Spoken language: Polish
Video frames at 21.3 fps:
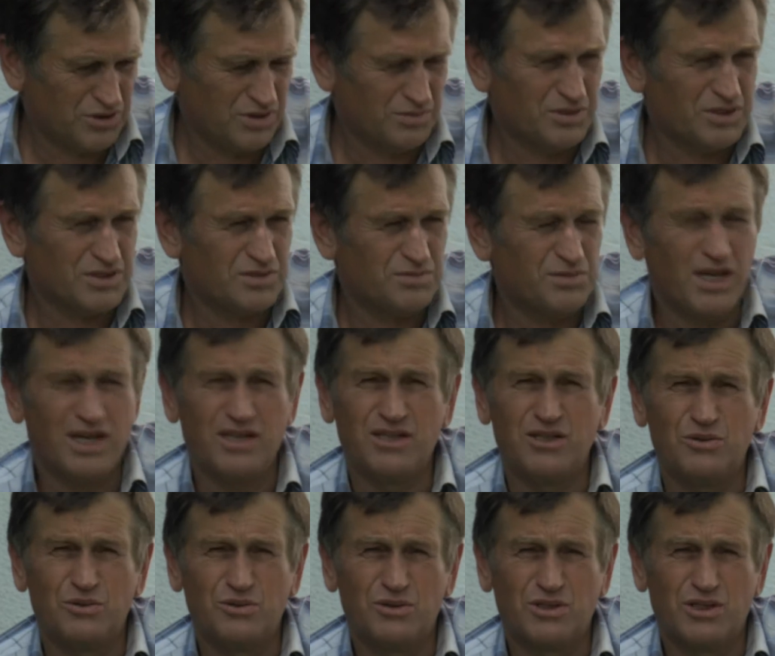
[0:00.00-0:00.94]
żeby
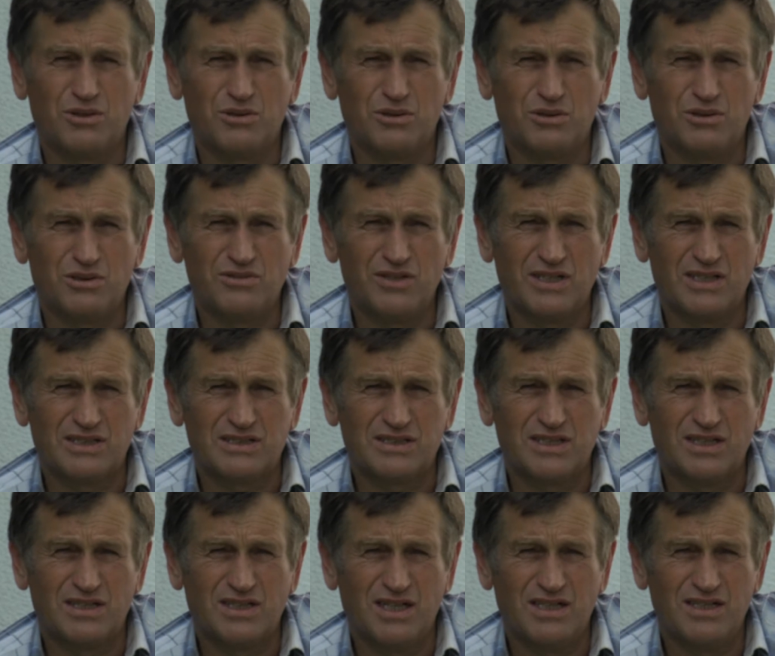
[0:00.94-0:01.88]
zmienił koło
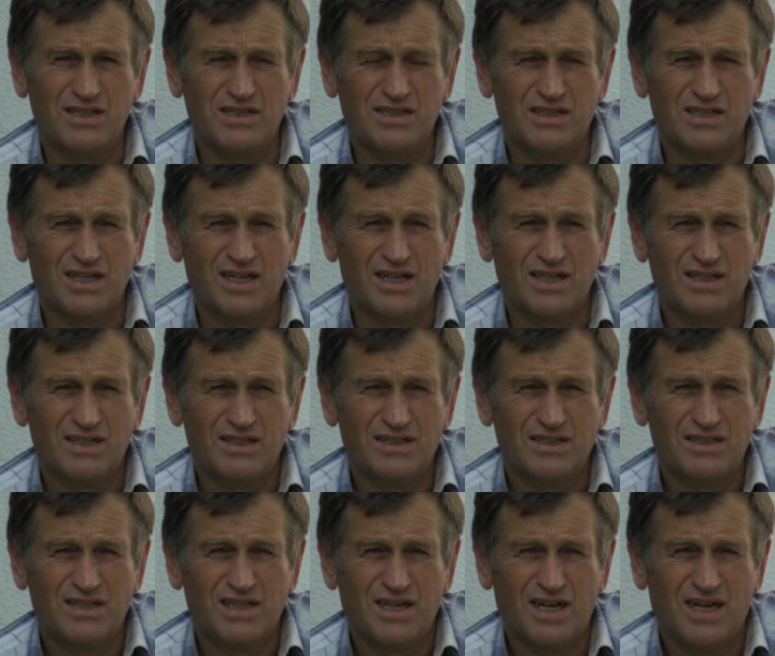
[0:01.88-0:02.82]
owieckie na inne.
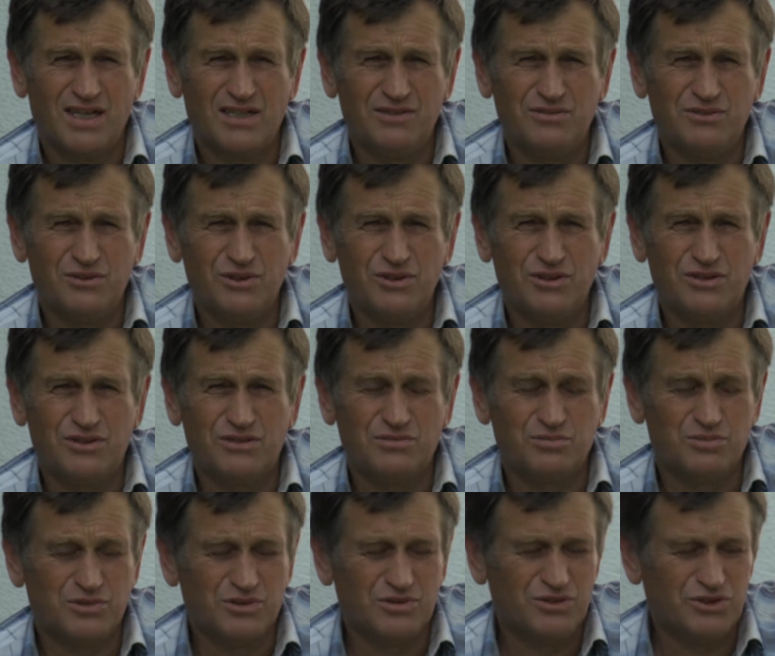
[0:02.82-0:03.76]
Ale wójt
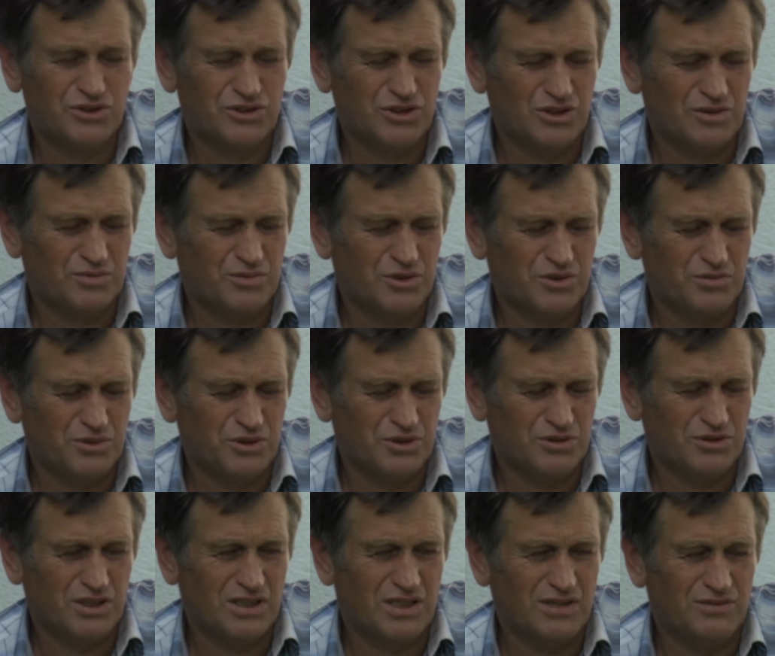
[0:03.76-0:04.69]
mówi, że on
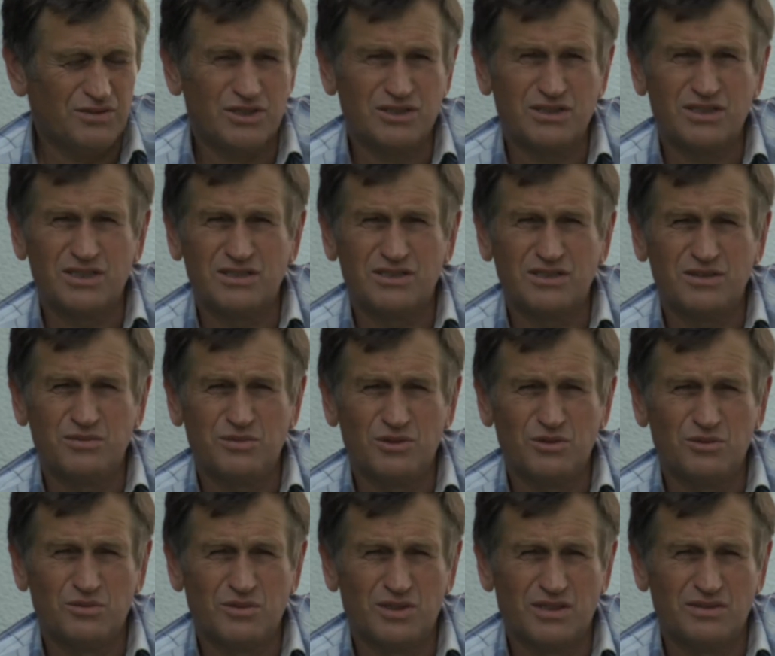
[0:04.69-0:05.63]
podpisuje na wiosnę z nimi
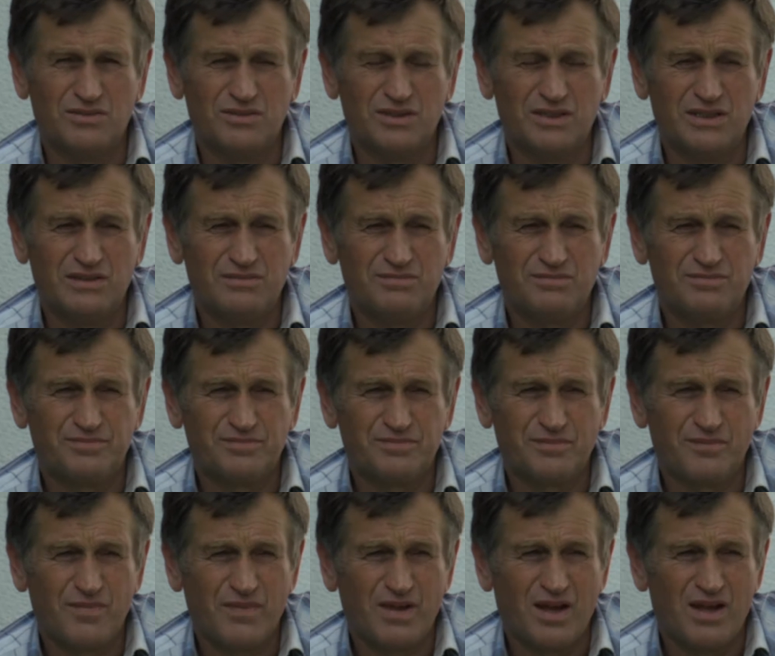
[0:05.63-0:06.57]
umowy,
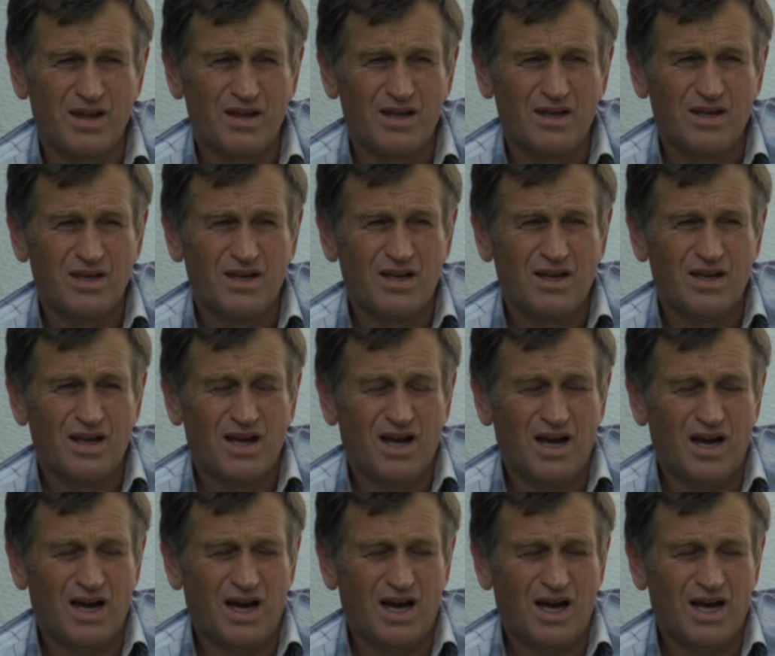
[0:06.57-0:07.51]

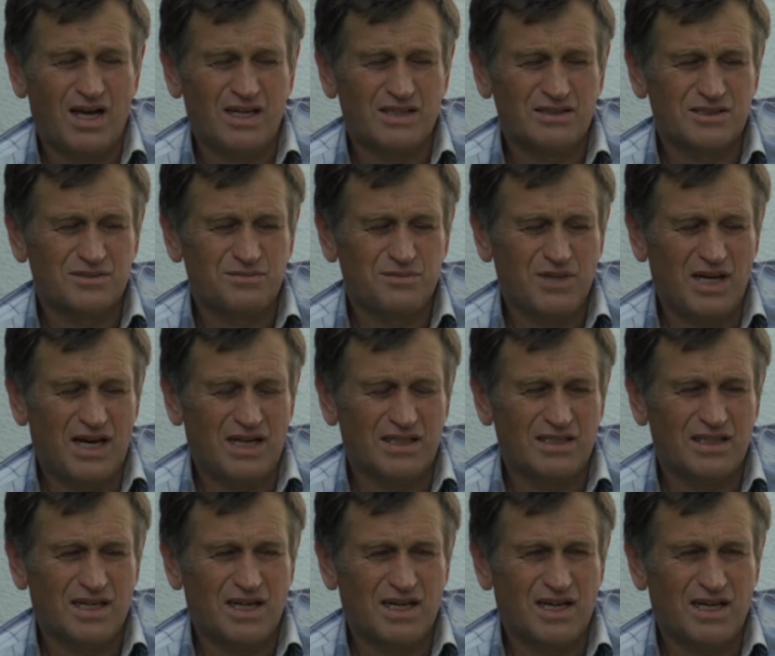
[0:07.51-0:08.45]
a
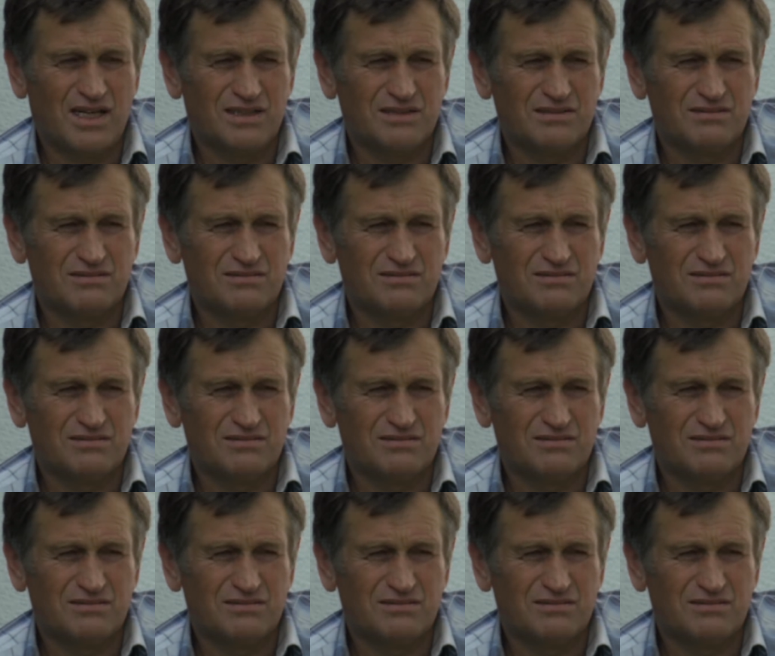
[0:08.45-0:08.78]
zmiana